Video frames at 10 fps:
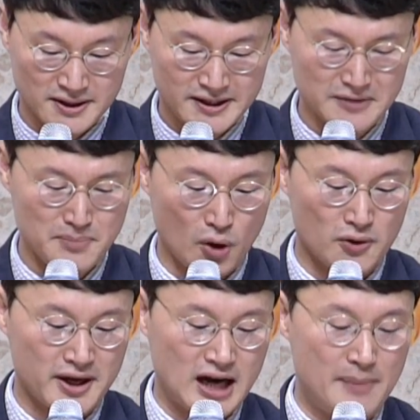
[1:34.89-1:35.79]
큰
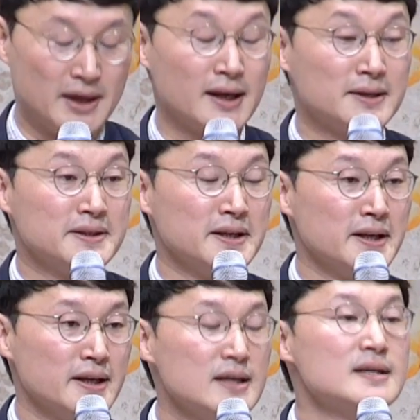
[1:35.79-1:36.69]
병원에 가봐라는
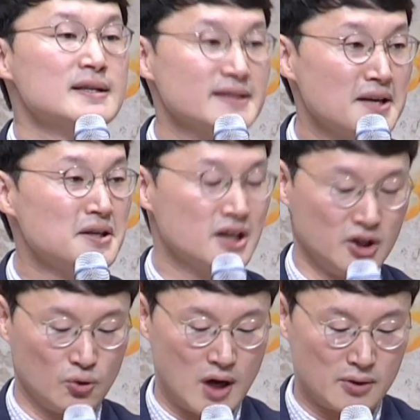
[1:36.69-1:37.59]
일이
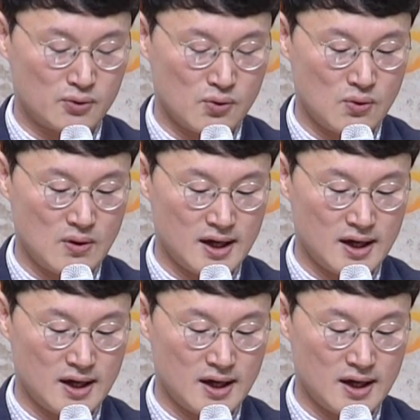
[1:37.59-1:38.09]
생기기도 하고